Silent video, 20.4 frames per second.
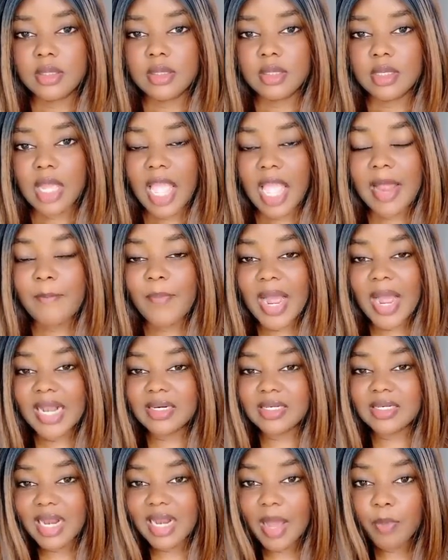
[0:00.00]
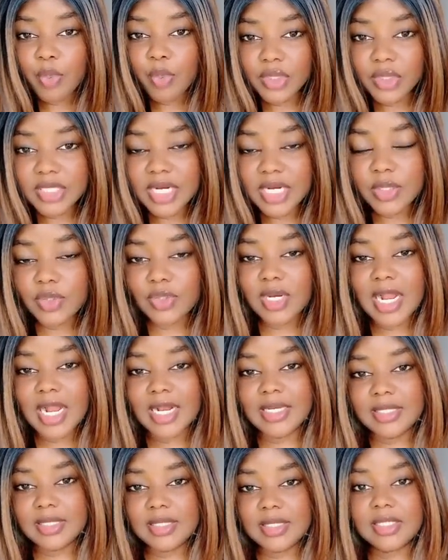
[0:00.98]
Elle parle de la prochaine sur
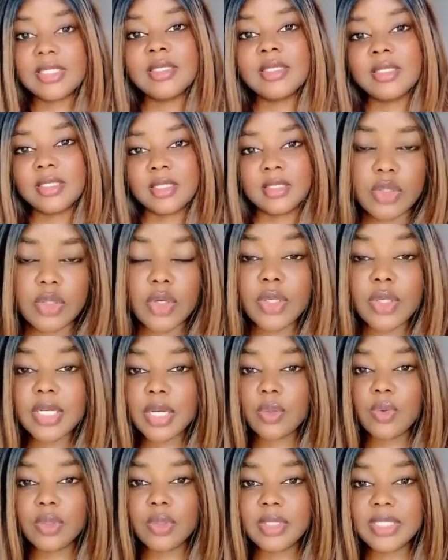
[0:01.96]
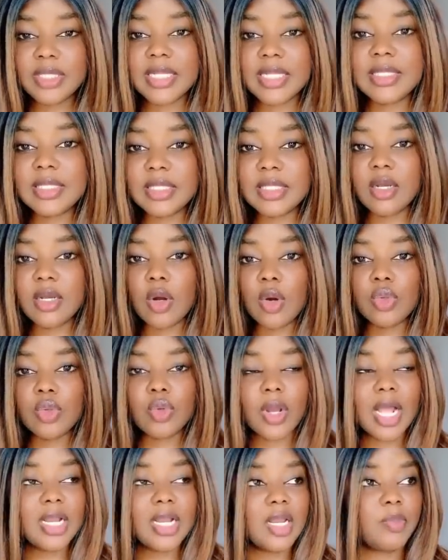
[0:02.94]
la liste. Si on écoute ces dires, on
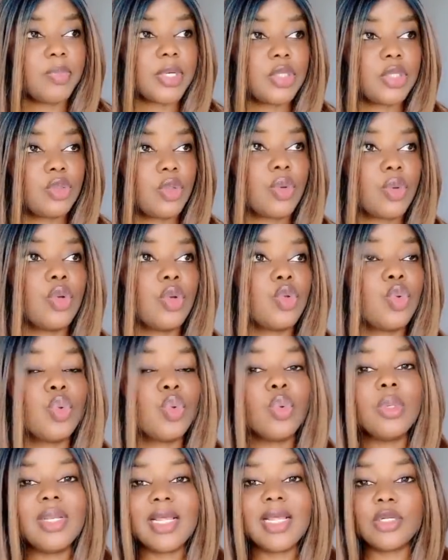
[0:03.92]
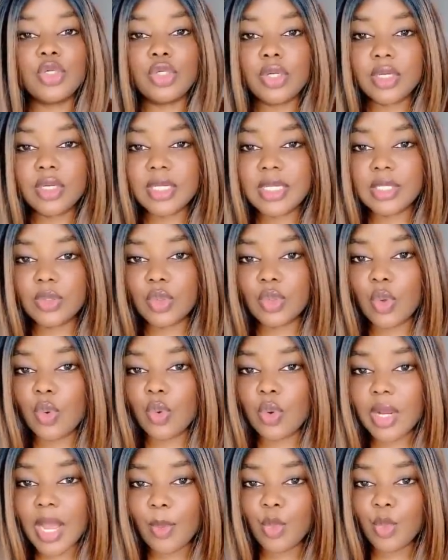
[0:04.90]
aura l'impression que tous les jeunes qui
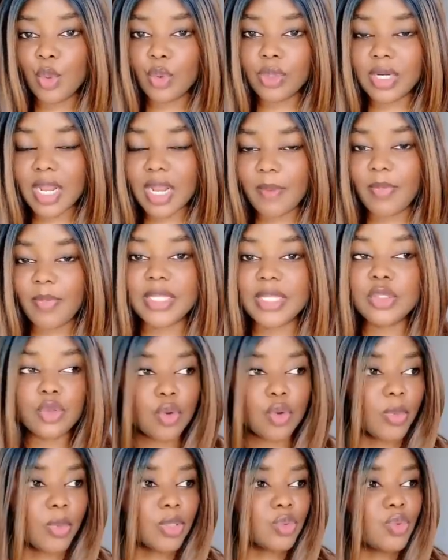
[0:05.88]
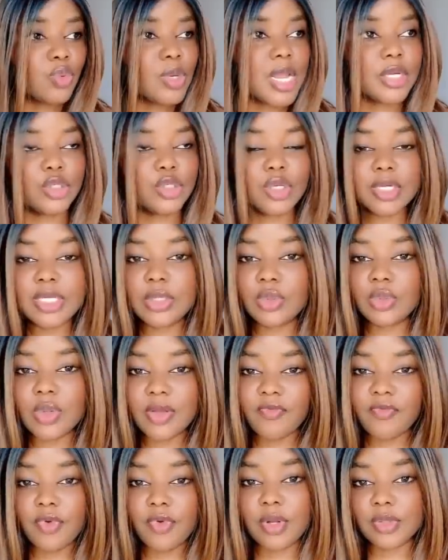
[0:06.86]
sont au Cameroun, là, pratiquement tous les jeunes qui sont
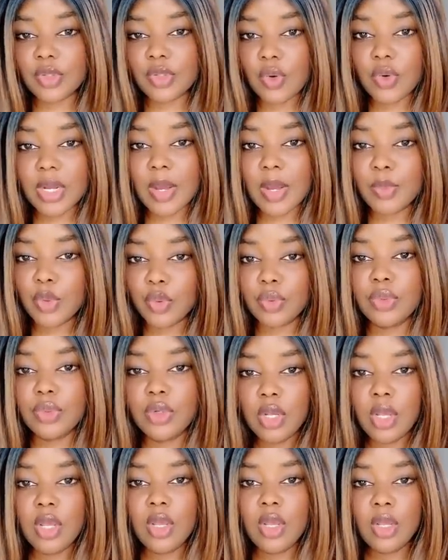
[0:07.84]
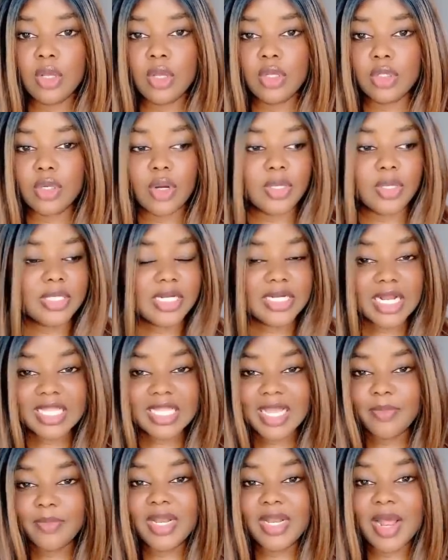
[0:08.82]
influenceurs au Cameroun, ont déjà
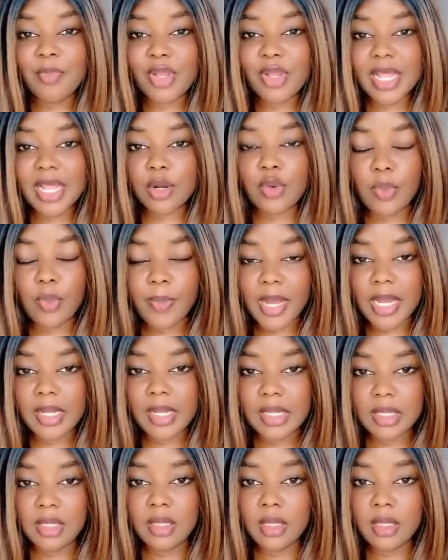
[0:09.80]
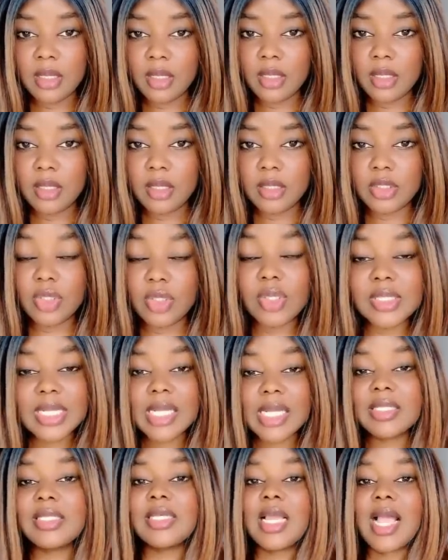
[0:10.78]
trempé la main quelque part. Si on
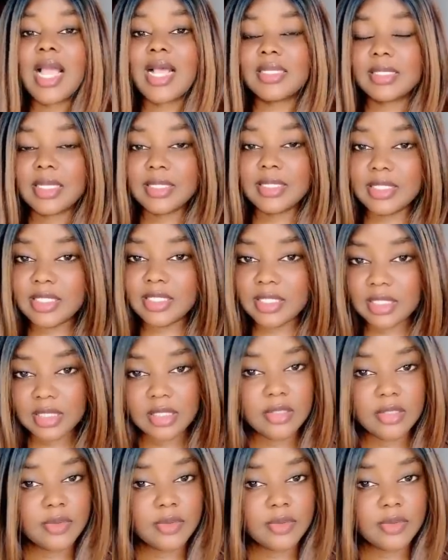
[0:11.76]
s'en tient à ces dires.